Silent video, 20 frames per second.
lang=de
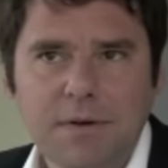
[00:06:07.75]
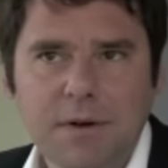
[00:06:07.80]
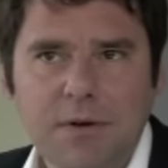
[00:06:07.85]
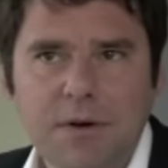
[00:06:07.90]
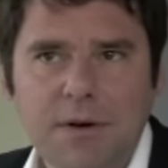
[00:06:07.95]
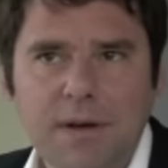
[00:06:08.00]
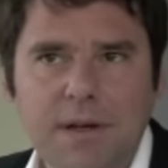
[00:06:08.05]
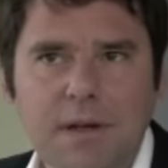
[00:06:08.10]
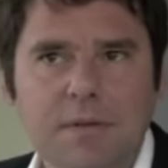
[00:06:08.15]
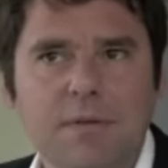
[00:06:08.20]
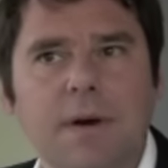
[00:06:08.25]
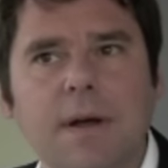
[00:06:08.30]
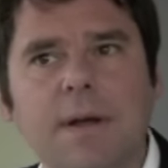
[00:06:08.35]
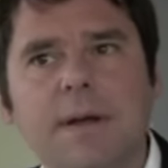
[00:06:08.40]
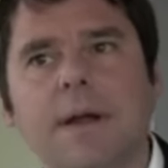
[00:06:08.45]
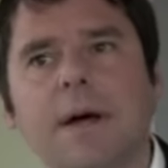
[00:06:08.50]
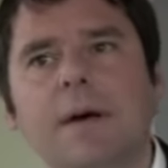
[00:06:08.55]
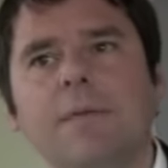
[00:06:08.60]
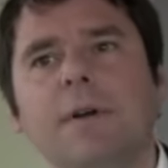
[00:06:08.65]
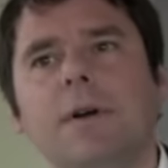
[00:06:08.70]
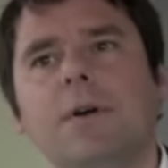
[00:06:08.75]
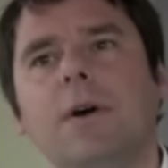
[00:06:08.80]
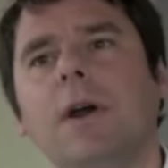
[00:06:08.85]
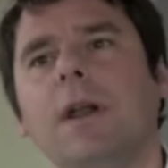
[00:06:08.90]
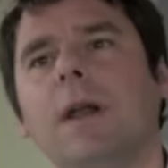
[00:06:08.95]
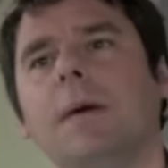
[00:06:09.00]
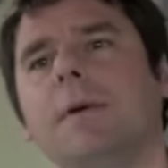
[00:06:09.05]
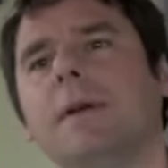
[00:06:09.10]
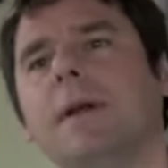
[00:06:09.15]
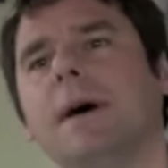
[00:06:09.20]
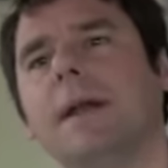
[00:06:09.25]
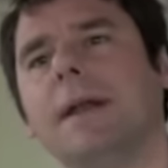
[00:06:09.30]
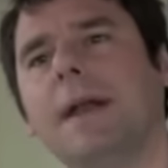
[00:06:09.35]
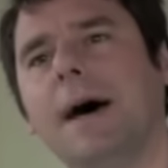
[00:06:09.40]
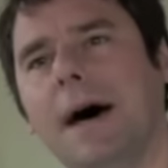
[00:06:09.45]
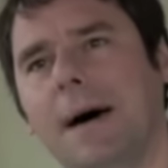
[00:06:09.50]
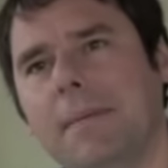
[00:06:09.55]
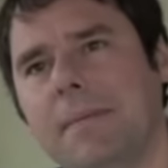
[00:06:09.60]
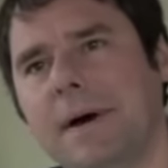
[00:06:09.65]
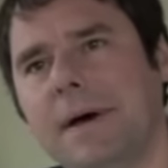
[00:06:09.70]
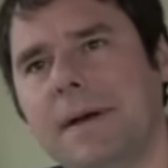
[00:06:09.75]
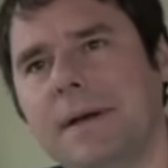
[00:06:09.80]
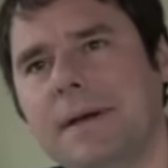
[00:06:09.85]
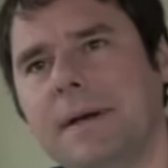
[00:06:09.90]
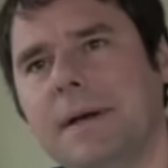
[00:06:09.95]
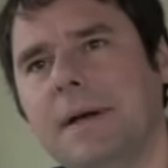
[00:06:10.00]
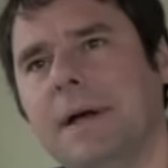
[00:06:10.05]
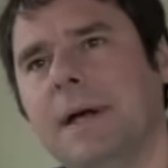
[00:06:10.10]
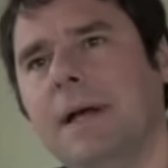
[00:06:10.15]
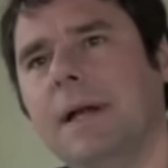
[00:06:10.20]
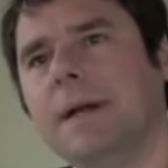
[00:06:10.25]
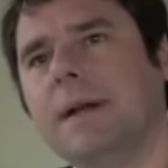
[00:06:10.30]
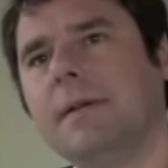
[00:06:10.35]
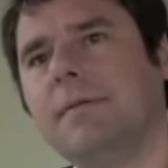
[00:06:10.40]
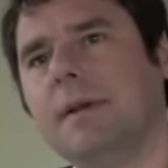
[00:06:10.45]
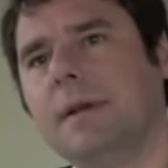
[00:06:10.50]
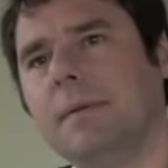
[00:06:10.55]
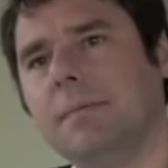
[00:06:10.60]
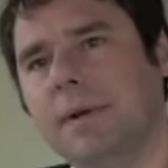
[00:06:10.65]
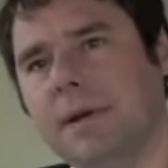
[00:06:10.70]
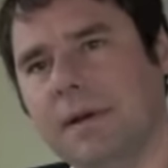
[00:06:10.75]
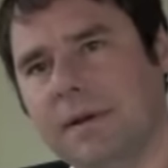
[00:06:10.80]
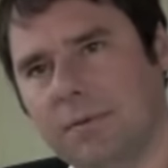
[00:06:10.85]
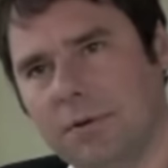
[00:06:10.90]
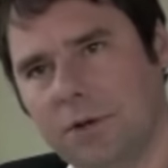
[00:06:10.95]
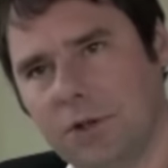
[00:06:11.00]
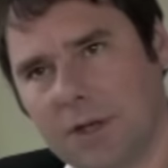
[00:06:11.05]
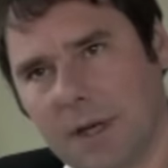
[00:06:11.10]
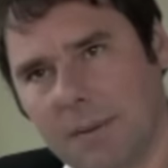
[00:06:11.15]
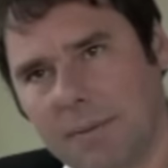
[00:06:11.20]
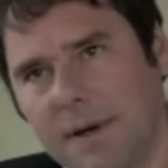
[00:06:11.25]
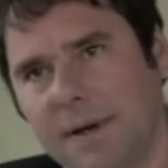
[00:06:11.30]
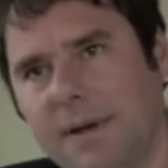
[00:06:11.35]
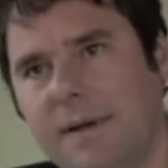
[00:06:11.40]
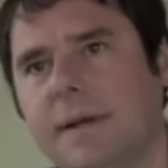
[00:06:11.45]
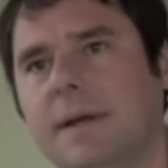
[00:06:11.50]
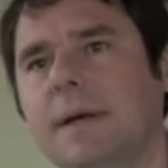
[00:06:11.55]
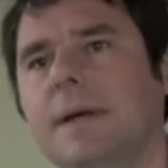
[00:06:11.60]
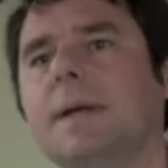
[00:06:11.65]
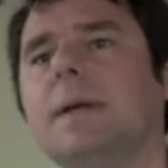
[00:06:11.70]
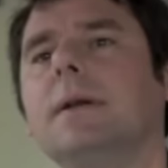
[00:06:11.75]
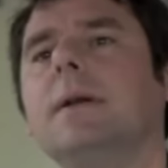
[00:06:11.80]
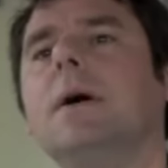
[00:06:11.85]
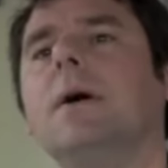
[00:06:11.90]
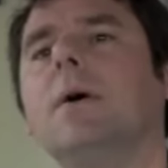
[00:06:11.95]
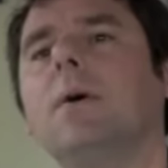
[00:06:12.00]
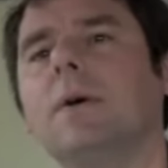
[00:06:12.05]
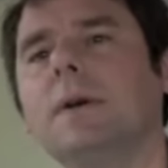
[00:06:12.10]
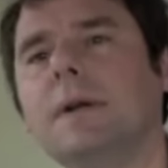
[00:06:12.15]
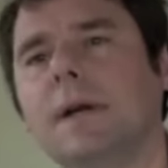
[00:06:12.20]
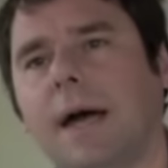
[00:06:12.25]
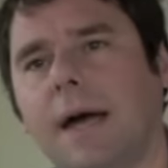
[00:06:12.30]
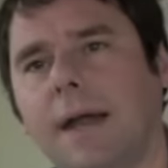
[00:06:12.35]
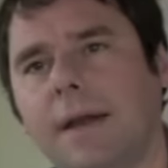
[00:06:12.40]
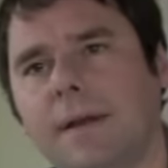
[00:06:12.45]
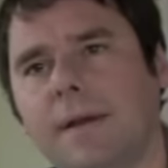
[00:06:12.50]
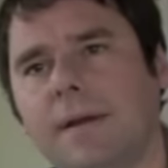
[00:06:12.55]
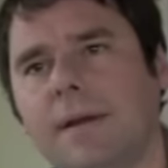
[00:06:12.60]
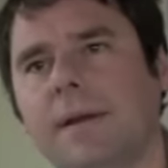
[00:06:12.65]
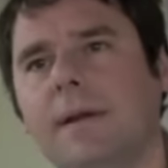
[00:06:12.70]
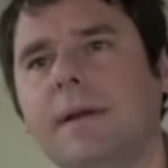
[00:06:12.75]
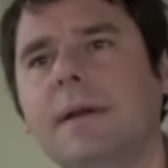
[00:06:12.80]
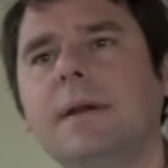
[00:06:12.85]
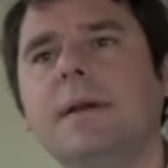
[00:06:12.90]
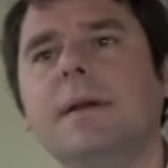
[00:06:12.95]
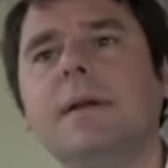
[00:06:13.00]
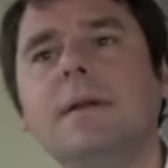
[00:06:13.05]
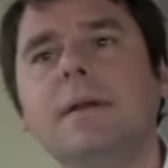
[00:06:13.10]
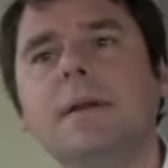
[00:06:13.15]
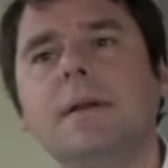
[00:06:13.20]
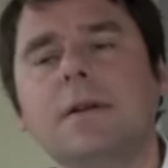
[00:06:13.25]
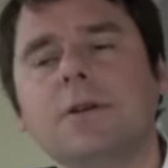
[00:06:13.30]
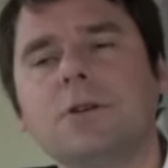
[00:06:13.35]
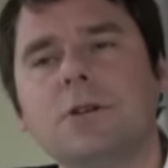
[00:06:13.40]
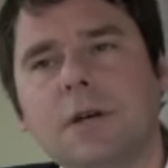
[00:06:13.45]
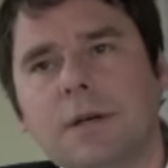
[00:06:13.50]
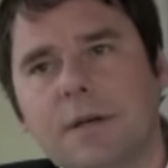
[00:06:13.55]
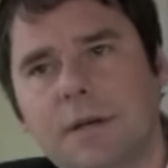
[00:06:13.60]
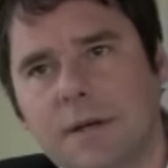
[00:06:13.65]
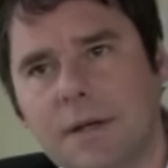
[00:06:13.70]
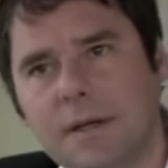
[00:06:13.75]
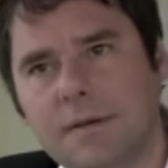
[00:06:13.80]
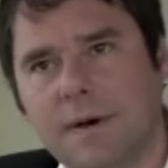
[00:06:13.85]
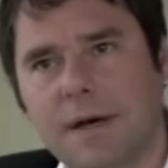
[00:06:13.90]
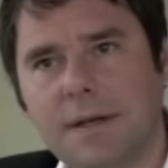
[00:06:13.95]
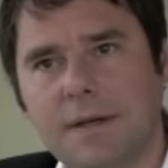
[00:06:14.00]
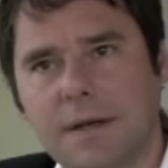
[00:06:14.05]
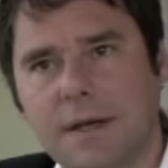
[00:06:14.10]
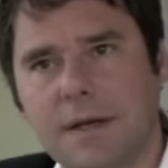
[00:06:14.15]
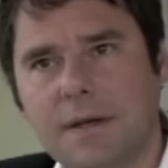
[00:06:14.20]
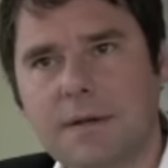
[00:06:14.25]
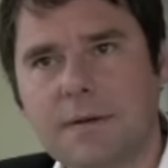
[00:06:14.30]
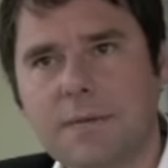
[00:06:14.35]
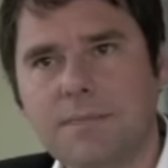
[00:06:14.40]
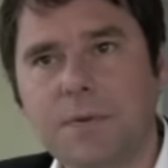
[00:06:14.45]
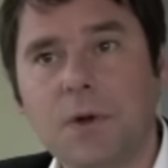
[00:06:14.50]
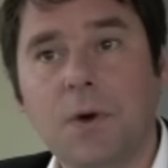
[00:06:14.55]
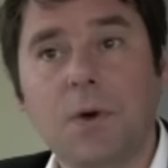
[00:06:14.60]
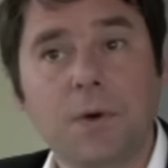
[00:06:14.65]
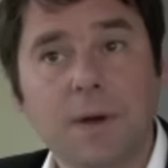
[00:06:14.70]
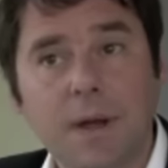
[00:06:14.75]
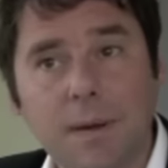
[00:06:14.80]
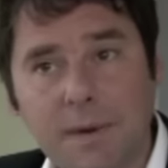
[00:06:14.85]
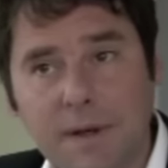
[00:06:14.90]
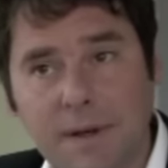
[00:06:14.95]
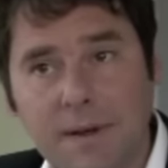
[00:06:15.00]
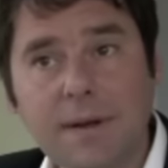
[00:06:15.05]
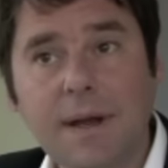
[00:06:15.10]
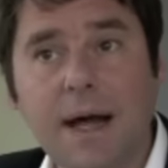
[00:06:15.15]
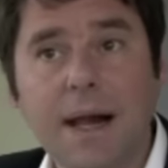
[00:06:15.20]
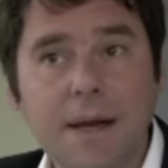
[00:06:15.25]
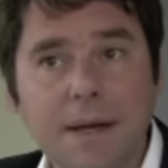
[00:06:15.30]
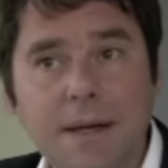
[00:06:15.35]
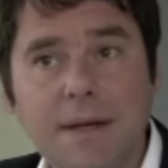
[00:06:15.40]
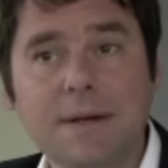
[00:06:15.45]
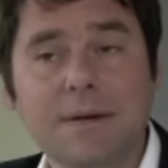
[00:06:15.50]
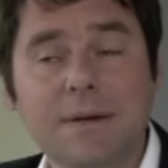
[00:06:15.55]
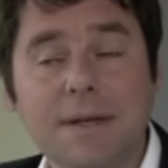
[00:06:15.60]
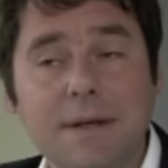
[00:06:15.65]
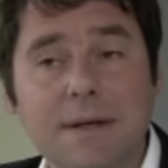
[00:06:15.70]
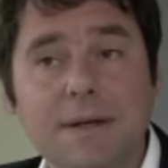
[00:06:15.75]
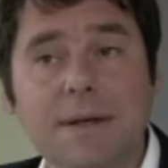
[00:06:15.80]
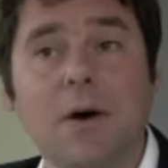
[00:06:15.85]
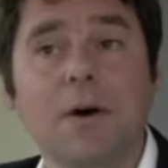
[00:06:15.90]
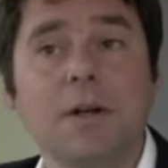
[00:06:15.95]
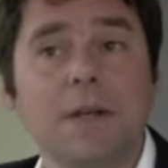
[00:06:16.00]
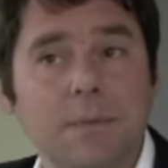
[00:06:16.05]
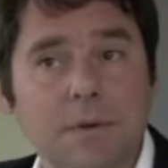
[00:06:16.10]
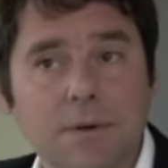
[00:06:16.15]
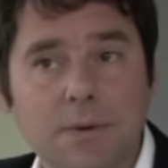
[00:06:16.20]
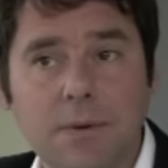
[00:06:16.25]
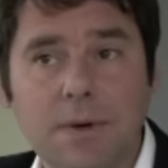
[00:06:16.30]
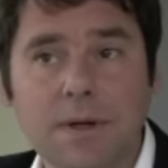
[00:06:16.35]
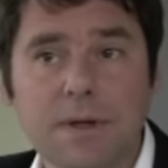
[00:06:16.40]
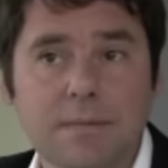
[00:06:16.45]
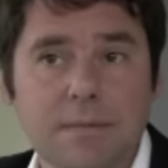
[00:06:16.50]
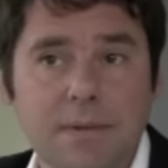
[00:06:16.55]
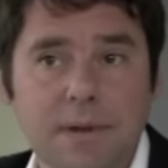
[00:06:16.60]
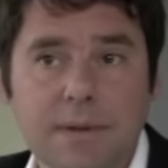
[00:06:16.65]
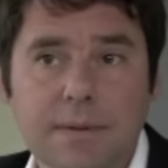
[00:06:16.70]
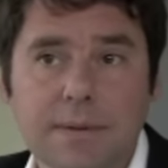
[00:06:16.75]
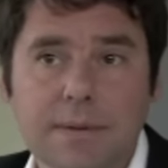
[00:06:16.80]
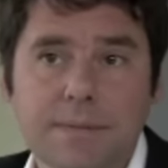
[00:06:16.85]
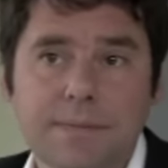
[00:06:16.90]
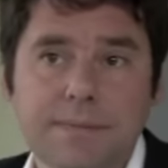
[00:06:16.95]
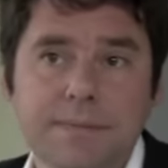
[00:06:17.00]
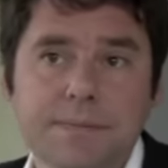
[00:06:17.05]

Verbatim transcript: Wir können es nicht vorher sagen. Wir können aber daran arbeiten, dass wir die Person stabilisieren und Grenzen ziehen, dass sie diese Schritte nicht weitergeht. Und damit ist allen gedient, auch der bedrohlichen Person.